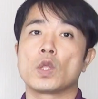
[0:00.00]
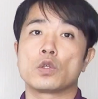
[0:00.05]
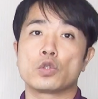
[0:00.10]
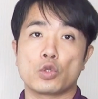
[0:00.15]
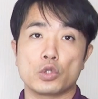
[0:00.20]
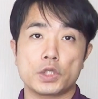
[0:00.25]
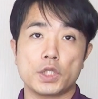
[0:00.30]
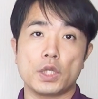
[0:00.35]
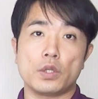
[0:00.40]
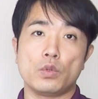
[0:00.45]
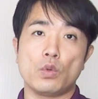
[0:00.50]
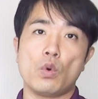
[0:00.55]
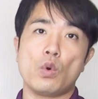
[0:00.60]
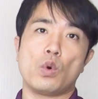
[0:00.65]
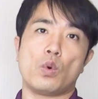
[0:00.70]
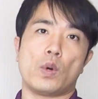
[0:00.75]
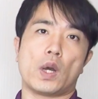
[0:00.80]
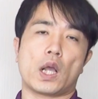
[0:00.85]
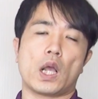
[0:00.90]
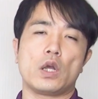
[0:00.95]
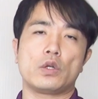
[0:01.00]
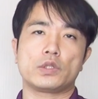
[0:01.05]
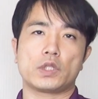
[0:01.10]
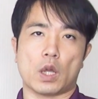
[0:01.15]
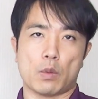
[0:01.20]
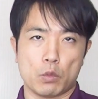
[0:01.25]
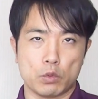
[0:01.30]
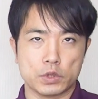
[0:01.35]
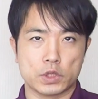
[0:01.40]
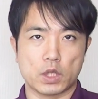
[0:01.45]
そして脳を若く
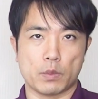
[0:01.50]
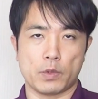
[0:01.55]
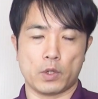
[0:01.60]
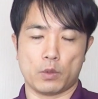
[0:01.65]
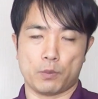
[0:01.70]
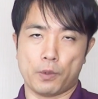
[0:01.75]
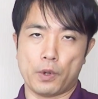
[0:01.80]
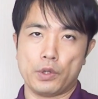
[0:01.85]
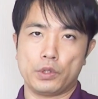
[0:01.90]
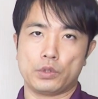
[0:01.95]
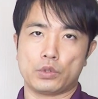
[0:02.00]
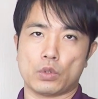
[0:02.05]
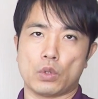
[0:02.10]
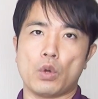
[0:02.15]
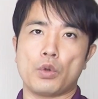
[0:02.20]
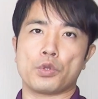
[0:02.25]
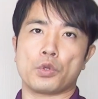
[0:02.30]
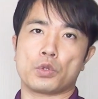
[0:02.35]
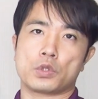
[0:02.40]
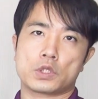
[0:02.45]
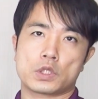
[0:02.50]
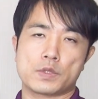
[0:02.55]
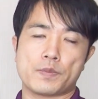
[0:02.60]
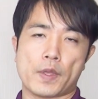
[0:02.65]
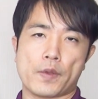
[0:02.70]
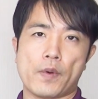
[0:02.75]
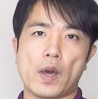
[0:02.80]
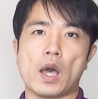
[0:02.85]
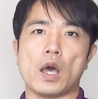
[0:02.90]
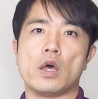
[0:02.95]
保つためのポイントの4つ
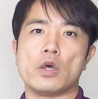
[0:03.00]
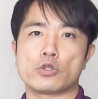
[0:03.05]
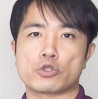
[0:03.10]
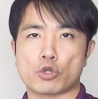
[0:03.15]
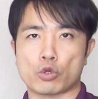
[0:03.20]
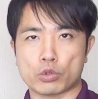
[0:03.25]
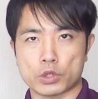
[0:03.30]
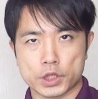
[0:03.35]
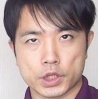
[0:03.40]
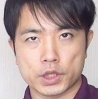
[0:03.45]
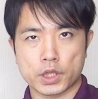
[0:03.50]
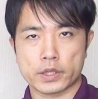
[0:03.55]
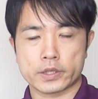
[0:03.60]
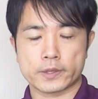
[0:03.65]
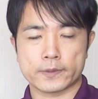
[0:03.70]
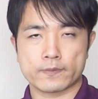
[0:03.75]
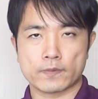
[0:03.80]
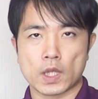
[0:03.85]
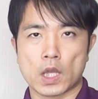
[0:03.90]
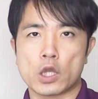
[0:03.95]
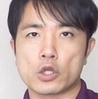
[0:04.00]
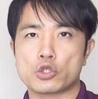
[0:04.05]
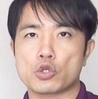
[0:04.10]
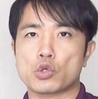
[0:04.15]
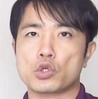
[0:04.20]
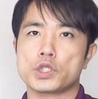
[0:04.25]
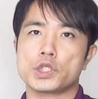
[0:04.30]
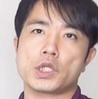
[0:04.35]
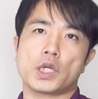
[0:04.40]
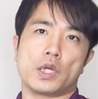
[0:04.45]
目は食事です。
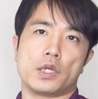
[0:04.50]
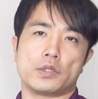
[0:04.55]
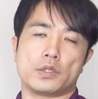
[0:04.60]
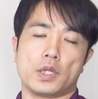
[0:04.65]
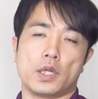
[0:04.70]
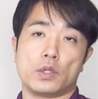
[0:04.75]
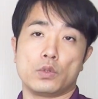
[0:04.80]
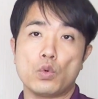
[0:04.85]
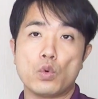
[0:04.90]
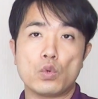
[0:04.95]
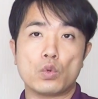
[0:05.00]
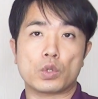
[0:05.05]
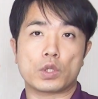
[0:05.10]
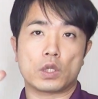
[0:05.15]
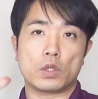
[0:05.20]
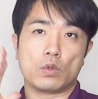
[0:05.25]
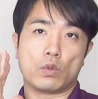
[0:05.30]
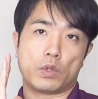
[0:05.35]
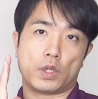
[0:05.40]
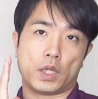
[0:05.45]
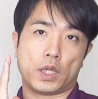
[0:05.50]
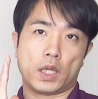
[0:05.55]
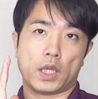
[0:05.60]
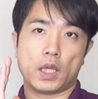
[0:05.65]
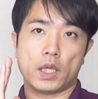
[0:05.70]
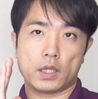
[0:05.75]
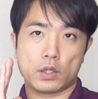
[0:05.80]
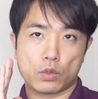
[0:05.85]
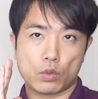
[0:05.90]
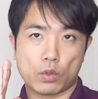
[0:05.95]
食事がですね、脳の機能に
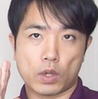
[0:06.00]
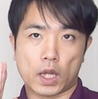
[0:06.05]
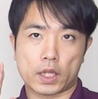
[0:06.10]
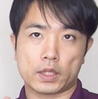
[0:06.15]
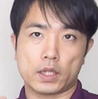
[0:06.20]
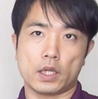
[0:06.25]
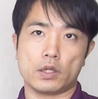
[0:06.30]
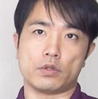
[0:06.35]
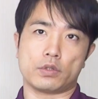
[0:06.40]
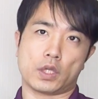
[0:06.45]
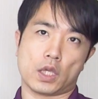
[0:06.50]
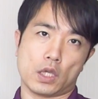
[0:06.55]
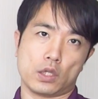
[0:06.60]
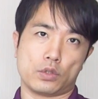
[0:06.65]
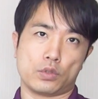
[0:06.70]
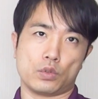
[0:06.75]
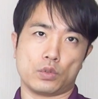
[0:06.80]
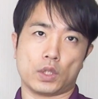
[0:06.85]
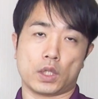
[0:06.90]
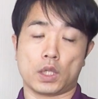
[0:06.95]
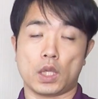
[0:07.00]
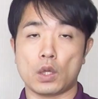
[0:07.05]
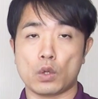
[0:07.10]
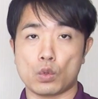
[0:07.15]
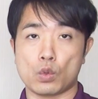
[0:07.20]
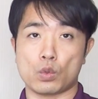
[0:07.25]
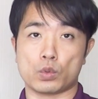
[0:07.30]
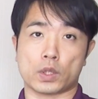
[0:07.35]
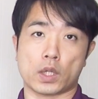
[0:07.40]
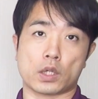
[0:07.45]
影響を与える研究で結
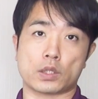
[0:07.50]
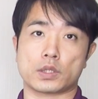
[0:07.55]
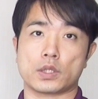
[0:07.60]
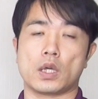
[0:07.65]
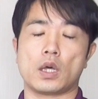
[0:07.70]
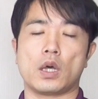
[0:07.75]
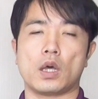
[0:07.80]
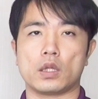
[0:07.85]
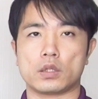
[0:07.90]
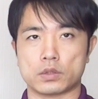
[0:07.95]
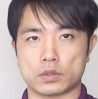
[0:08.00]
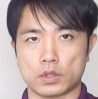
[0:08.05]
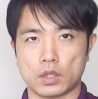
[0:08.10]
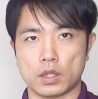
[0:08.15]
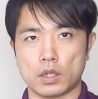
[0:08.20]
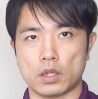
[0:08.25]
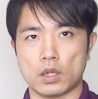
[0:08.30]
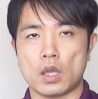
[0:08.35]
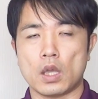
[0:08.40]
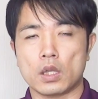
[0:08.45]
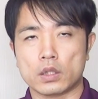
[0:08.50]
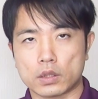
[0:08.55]
構たくさんあって、